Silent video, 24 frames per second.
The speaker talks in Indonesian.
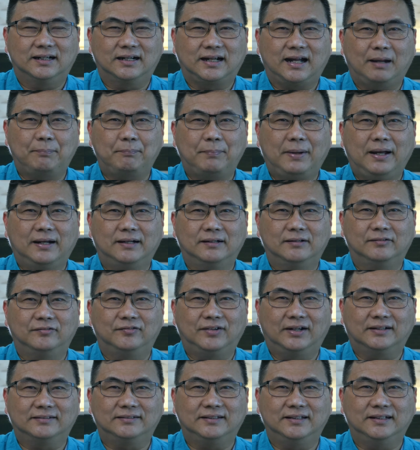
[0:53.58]
"Kapan
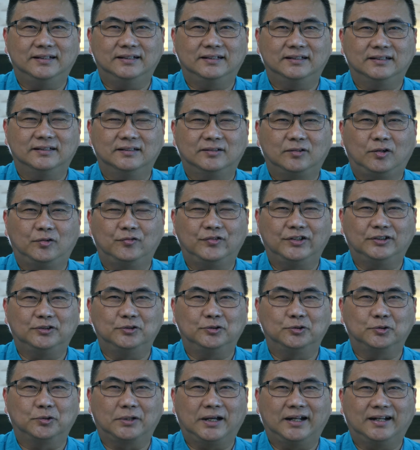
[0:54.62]
vaksin
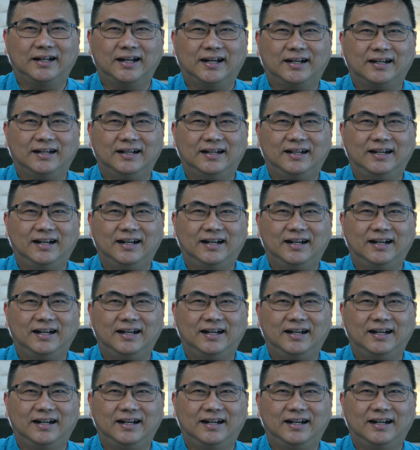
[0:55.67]
COVID untuk anak